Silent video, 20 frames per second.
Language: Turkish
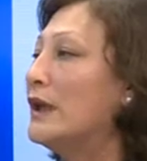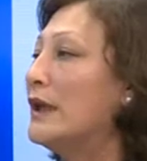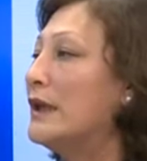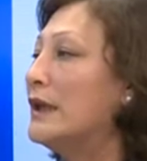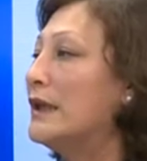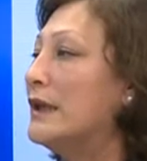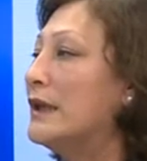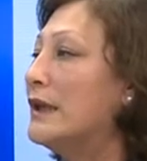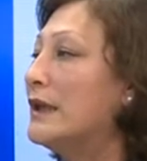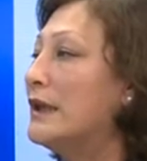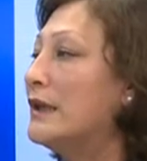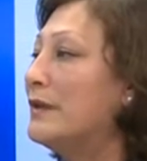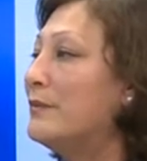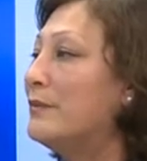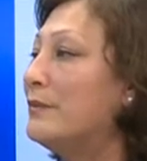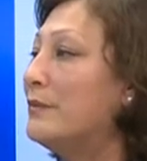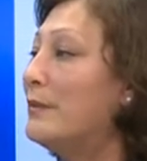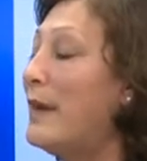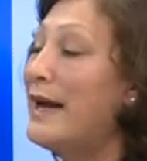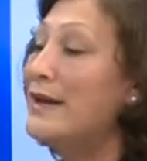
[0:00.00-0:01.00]
e,
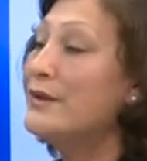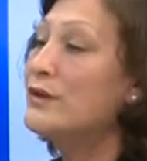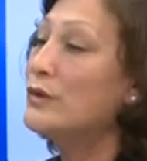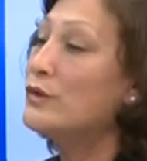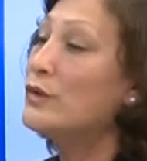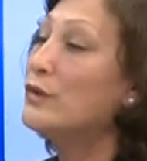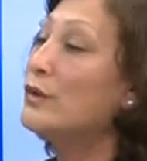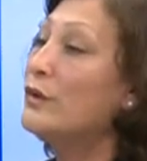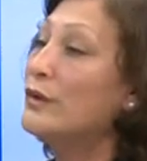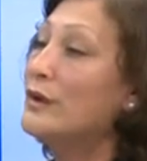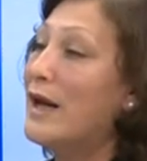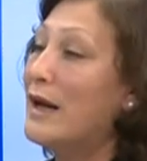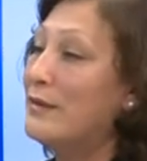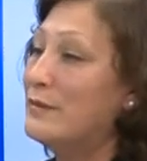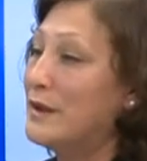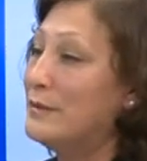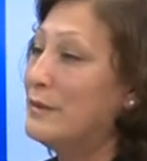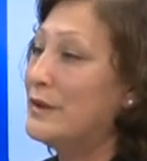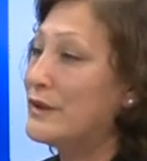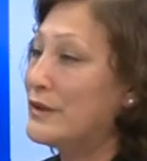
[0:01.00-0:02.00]
bence çok
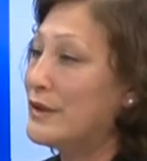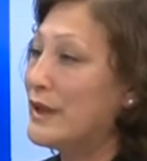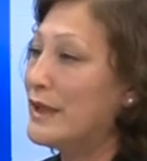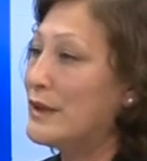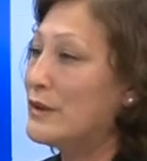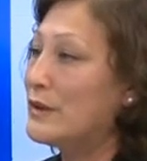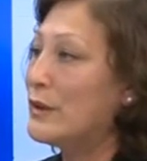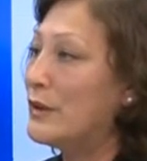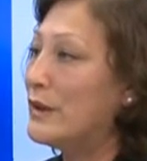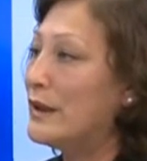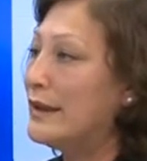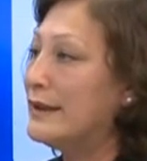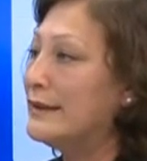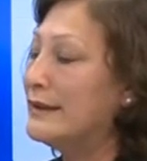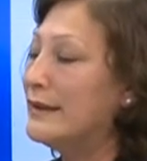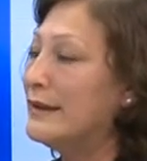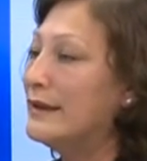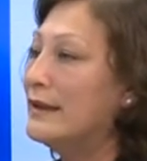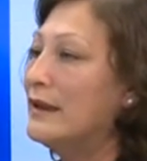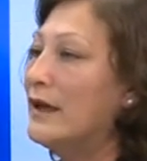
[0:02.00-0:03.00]
önemli bir şey
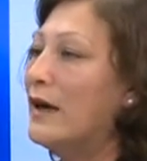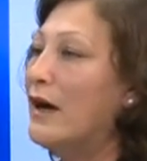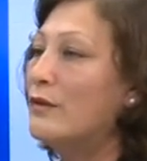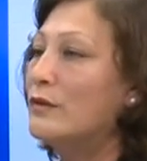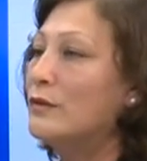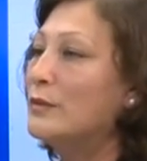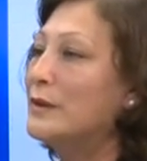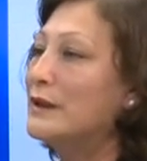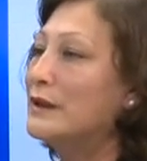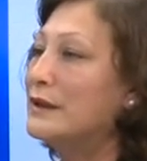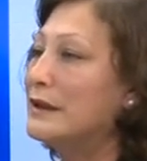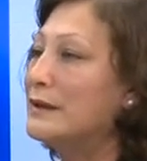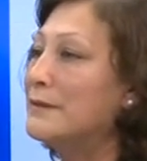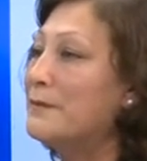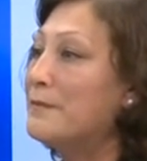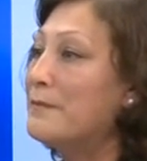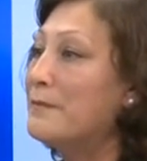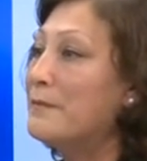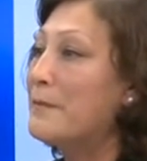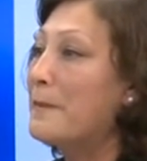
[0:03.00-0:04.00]
söyledi. Avrupalı... Yani bütün
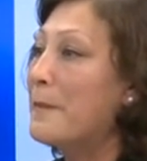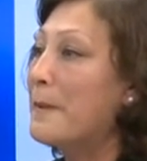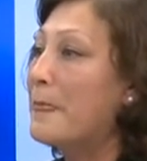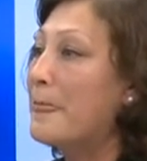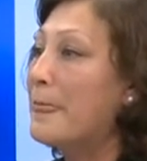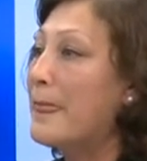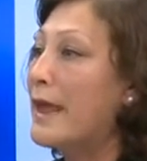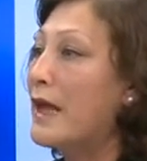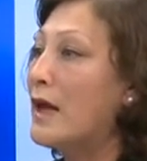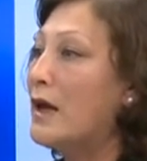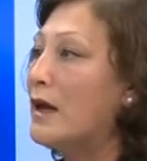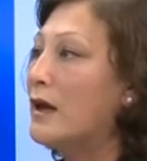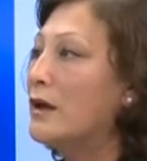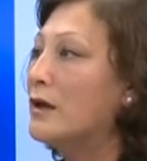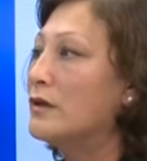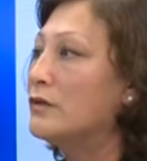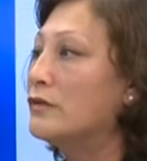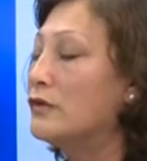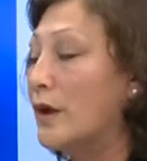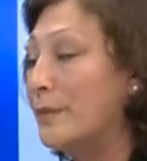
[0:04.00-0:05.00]
kadınları kabul etti mi
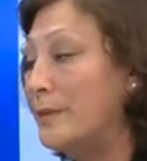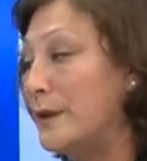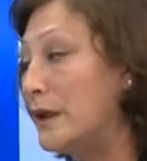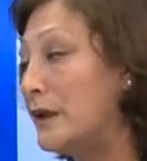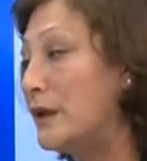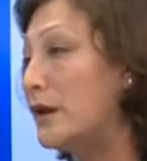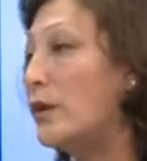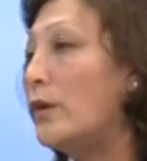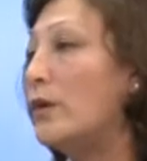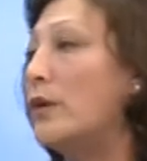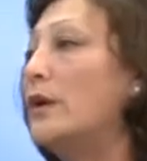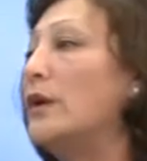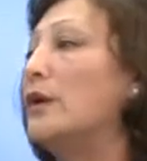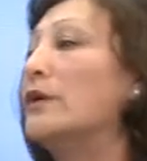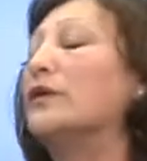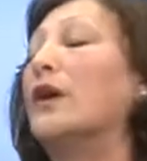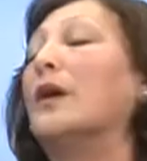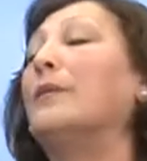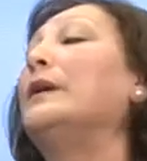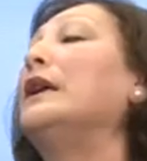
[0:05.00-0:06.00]
müftü bu tabii arada? Ki yani öyle,
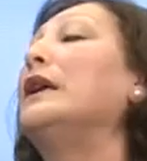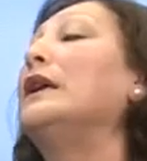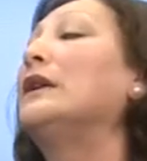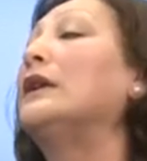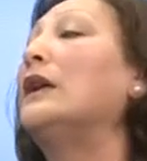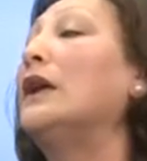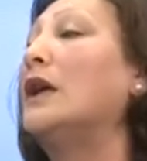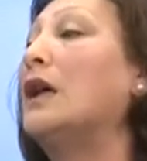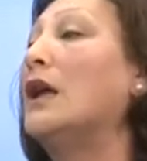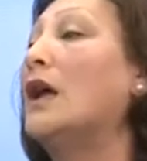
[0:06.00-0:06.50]
bu tabii ki